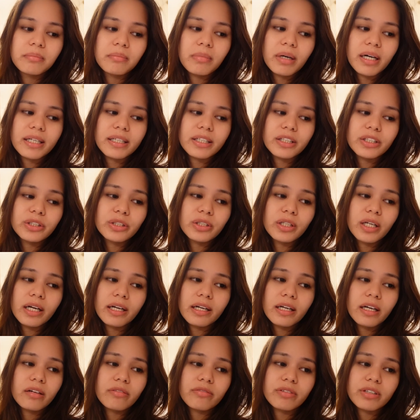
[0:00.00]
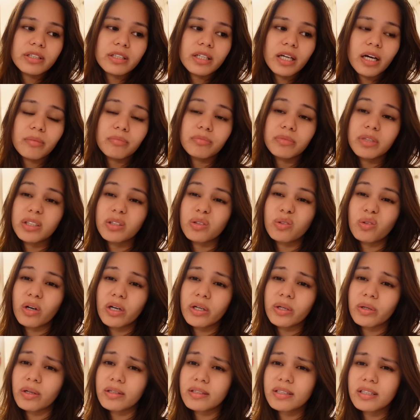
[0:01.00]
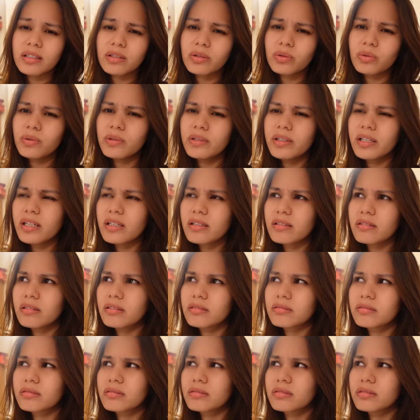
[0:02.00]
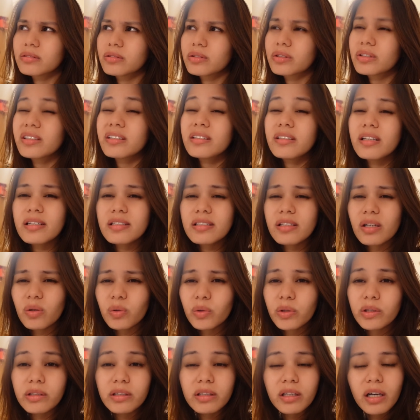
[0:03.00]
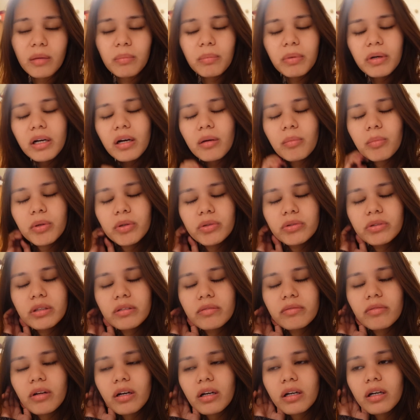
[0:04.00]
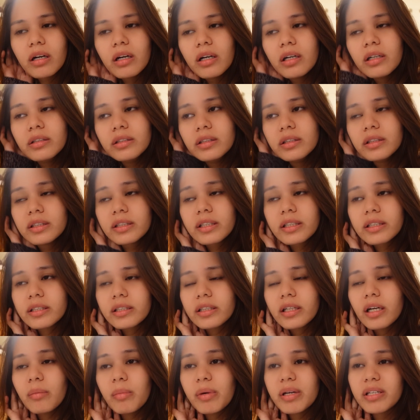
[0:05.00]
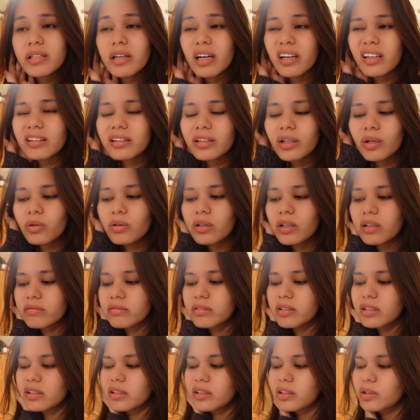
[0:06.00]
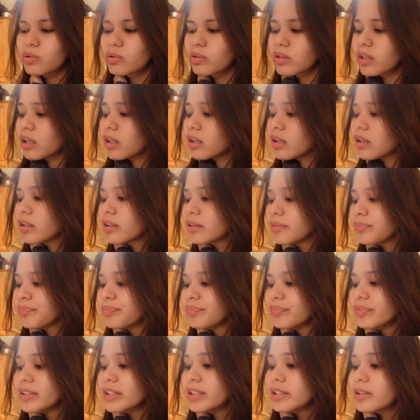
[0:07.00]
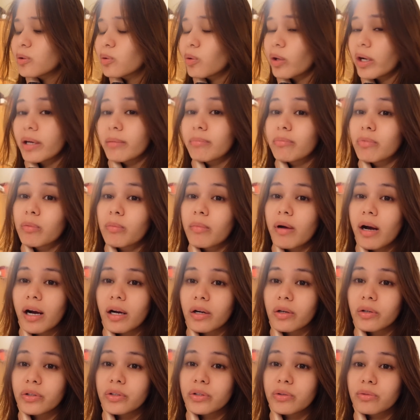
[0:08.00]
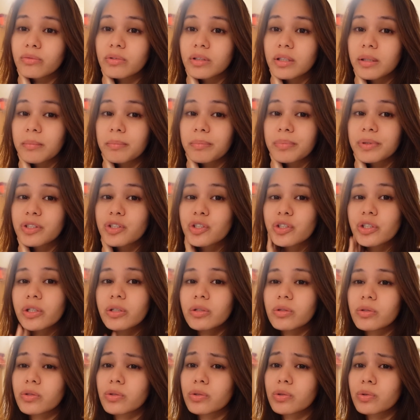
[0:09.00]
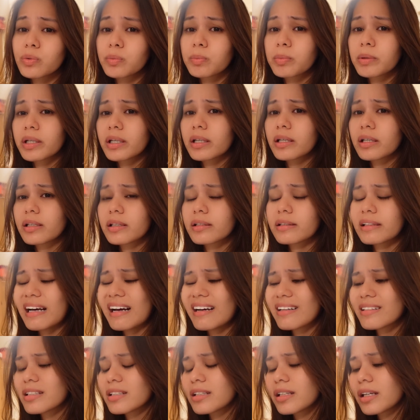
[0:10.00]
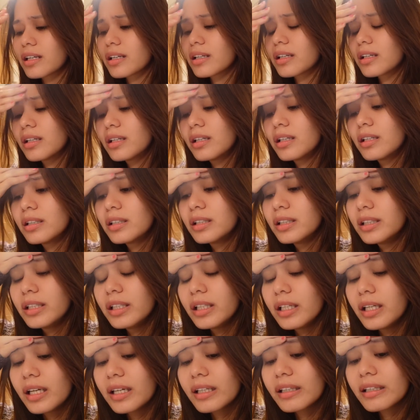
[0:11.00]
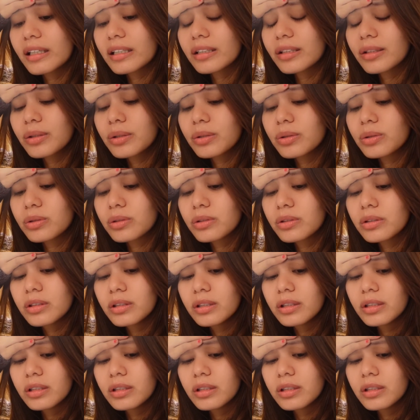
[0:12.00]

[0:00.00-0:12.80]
But, yun lang, lovies. Update ko kayo kasi two days, oh, three days ako hindi nakapag-upload ng vlog. Kasi nga may sakit ako, loves. Hindi ko na, hindi ko kayang bumangon. Yung temperature ko, super taas ng lagnat ko.